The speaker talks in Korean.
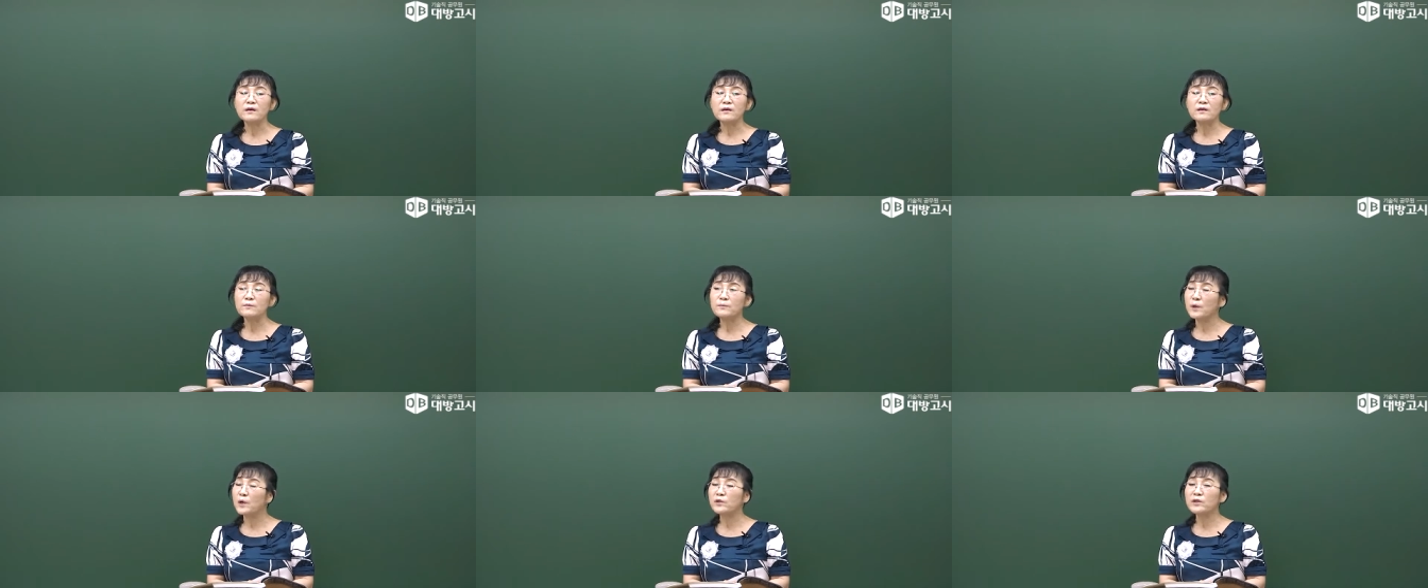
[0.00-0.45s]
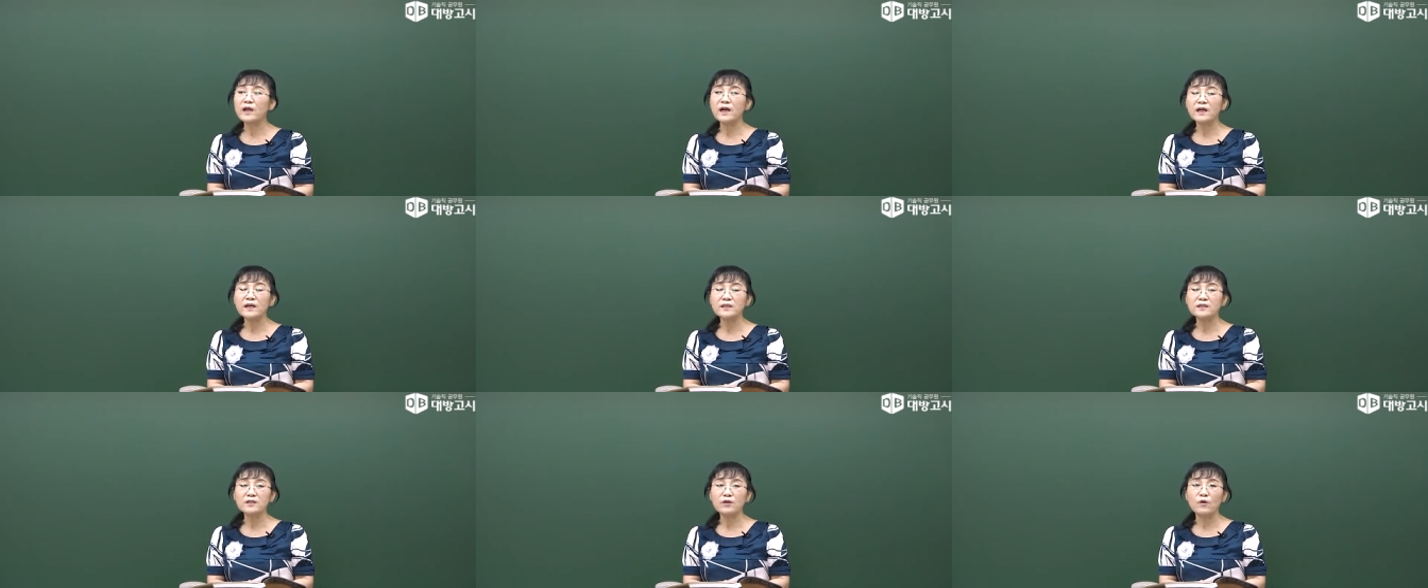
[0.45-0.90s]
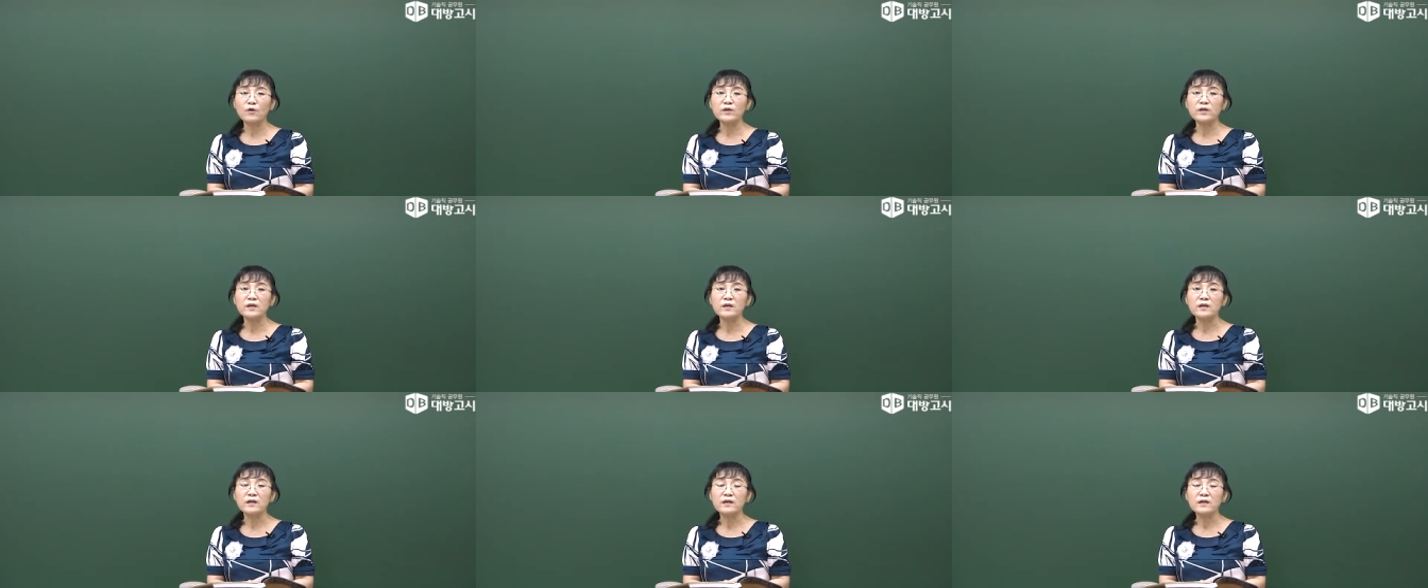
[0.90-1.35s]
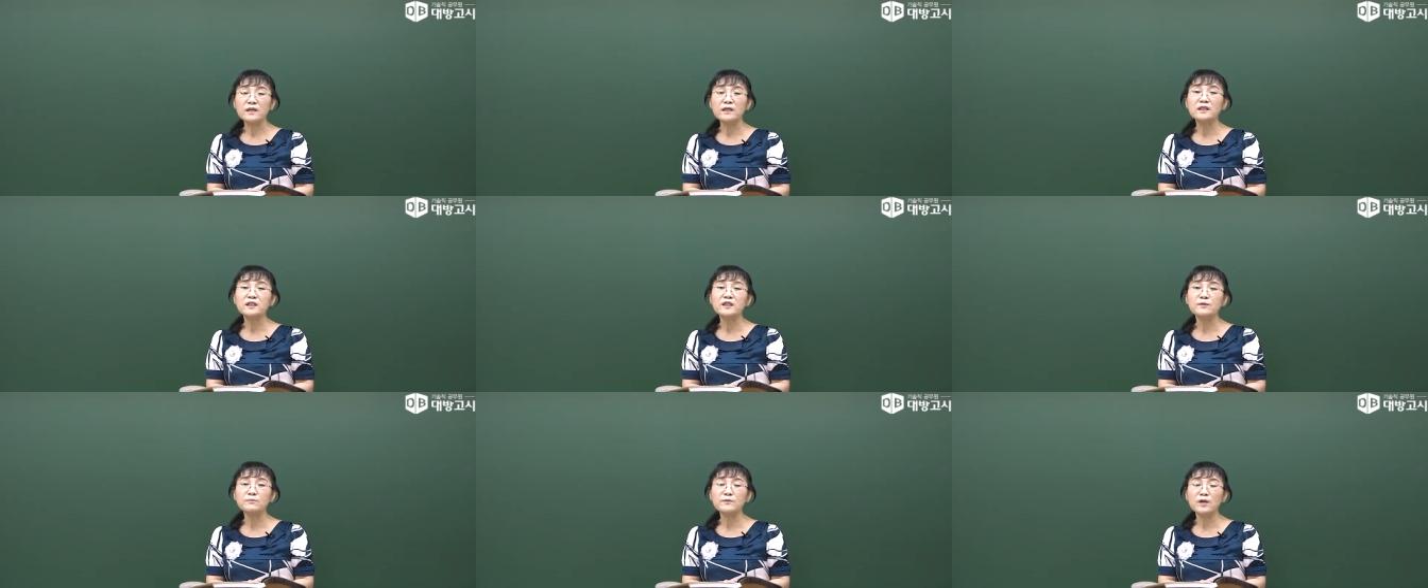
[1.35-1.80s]
그몇 회가 있지 거의
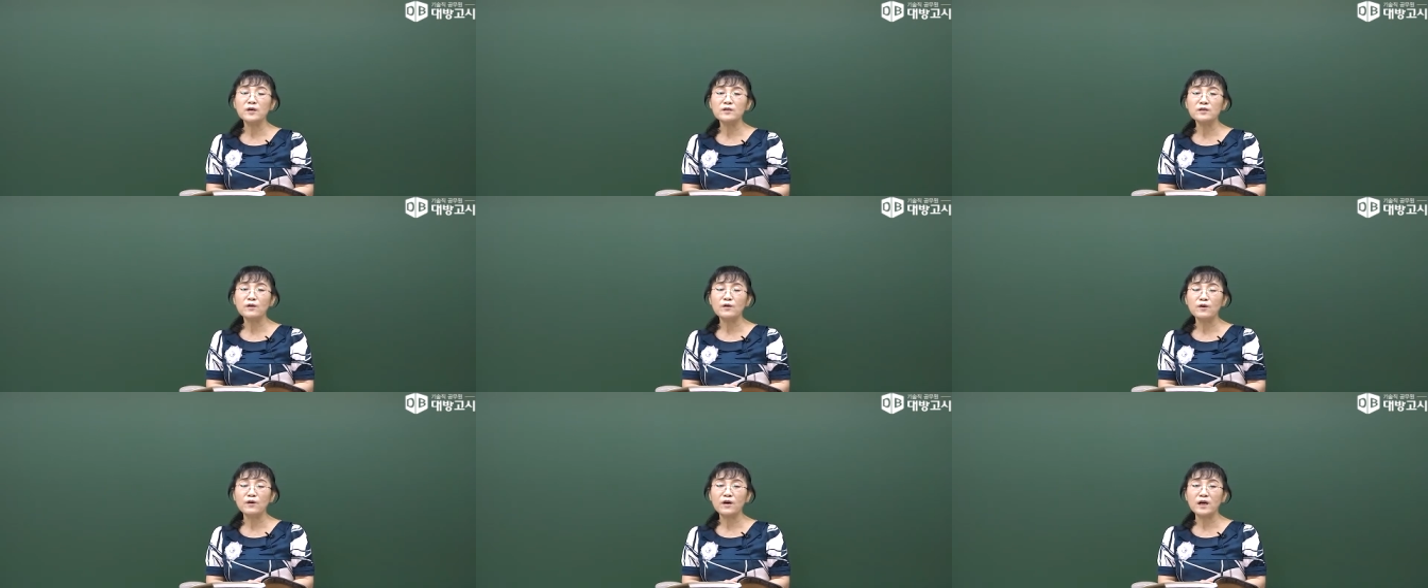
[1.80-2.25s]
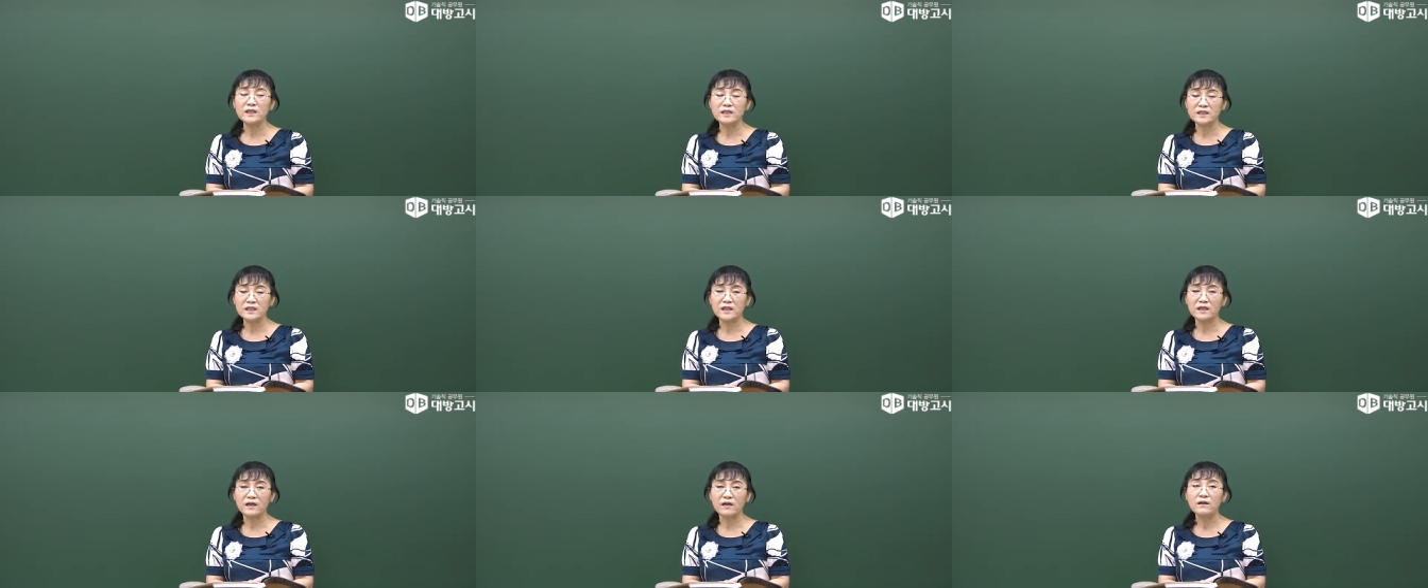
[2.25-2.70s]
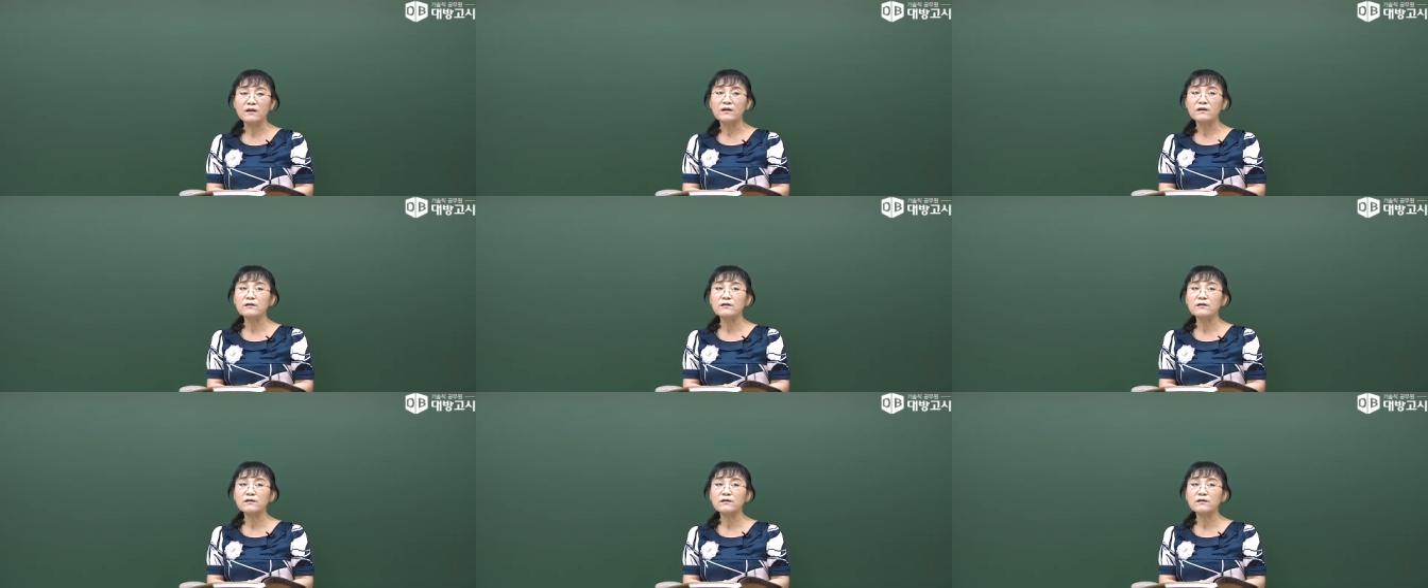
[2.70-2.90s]
20년 거가 있잖아요.